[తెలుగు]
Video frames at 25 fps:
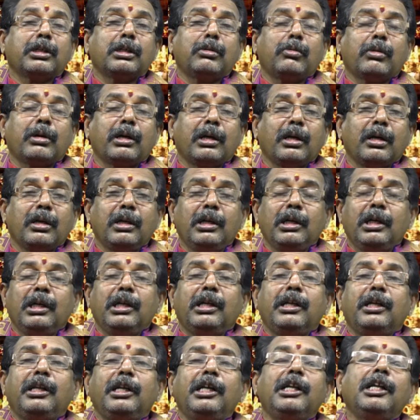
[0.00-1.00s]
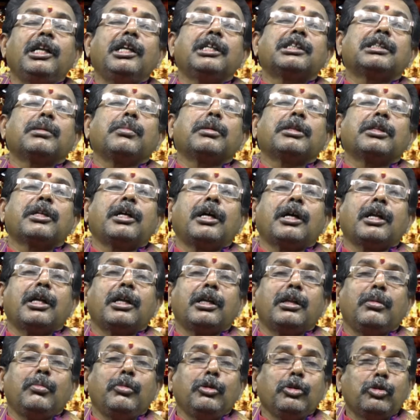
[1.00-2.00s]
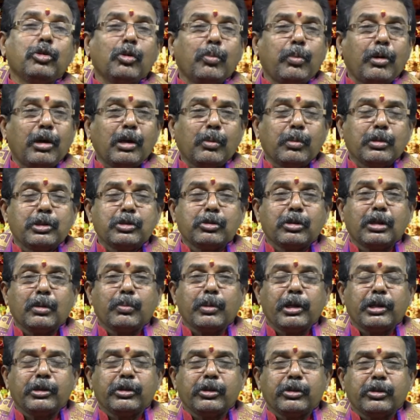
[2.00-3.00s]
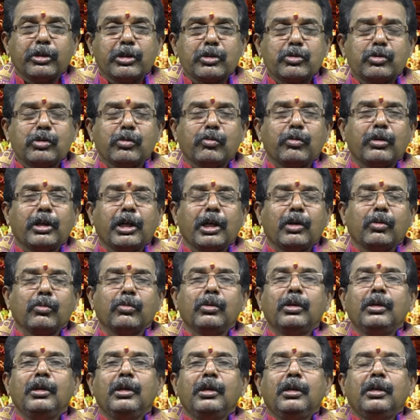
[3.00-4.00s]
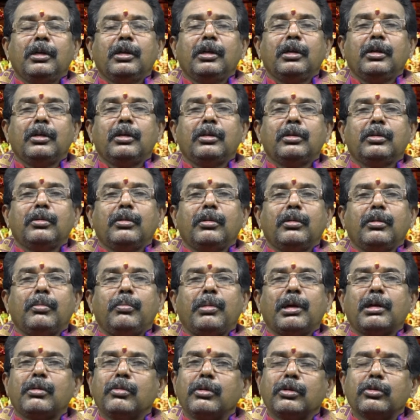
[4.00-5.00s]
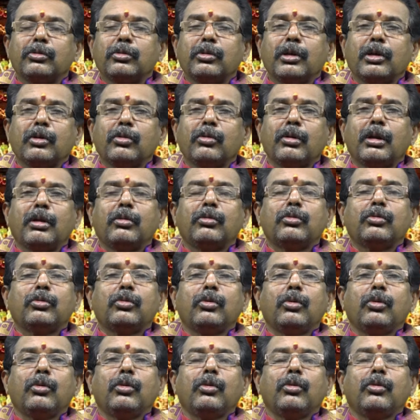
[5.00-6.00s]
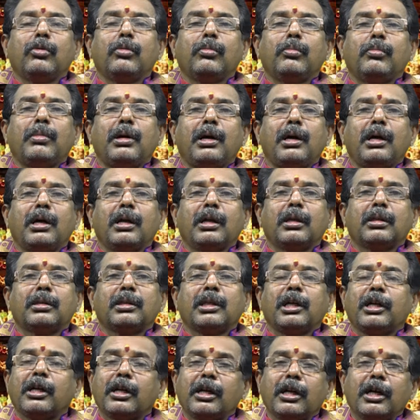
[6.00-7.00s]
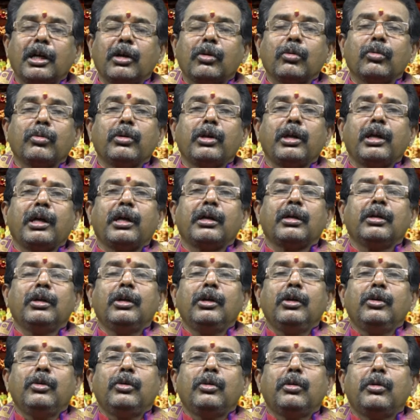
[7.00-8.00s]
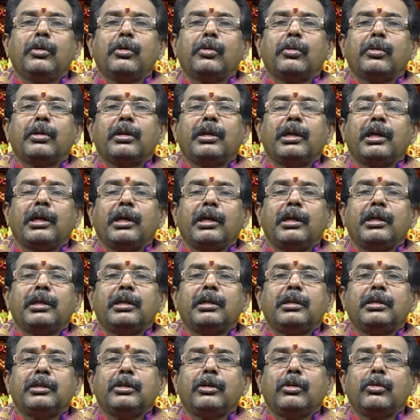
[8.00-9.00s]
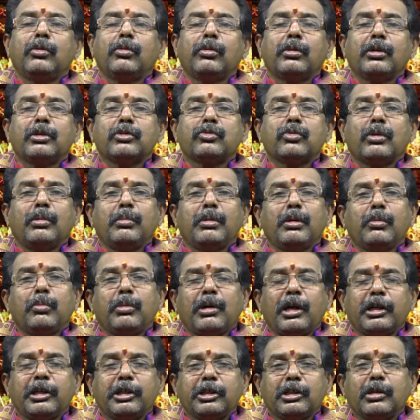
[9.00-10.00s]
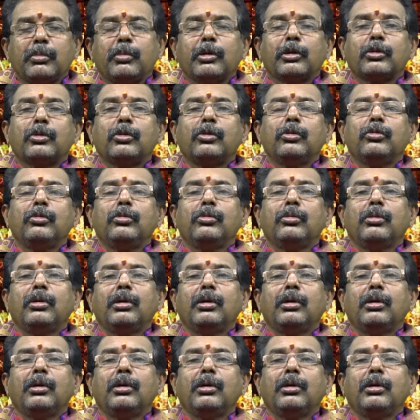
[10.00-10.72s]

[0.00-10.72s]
జరిగిన ఒక లీలని చమత్కారాన్ని మీతో పాలు పంచుకునే ప్రయత్నం చేస్తూ ఉన్నాను భగవంతుడు అనుగ్రహంతో మా తండ్రి గారు ఏడుకొండ ఏడుకొండల స్వామి అంకిత భక్తుడు